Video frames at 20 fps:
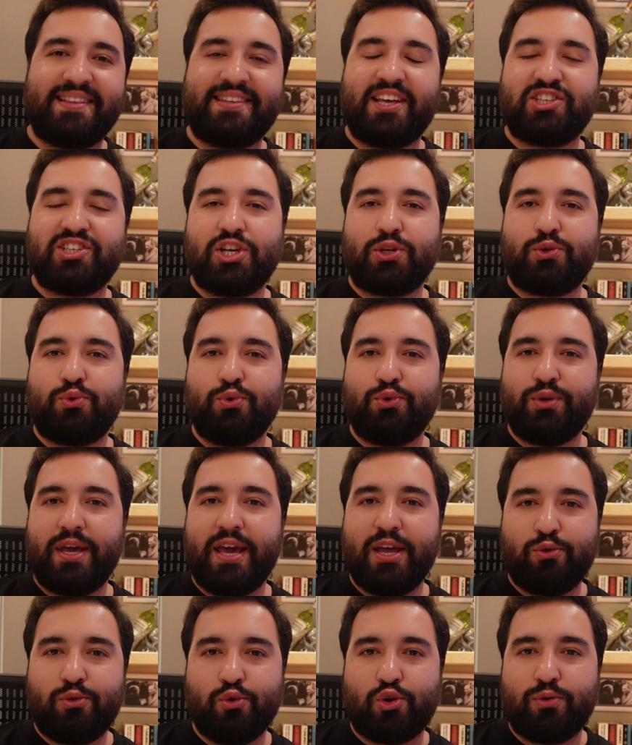Teşekkür
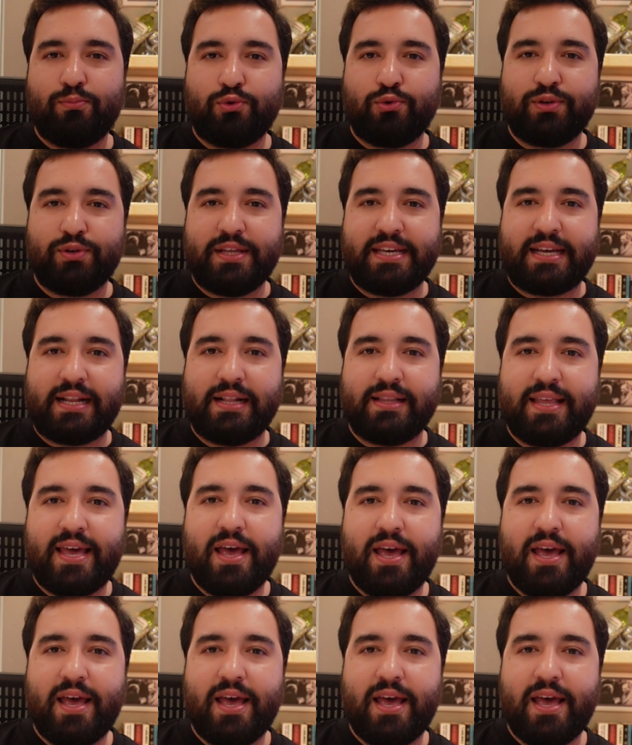ediyorum bununla ilgili de.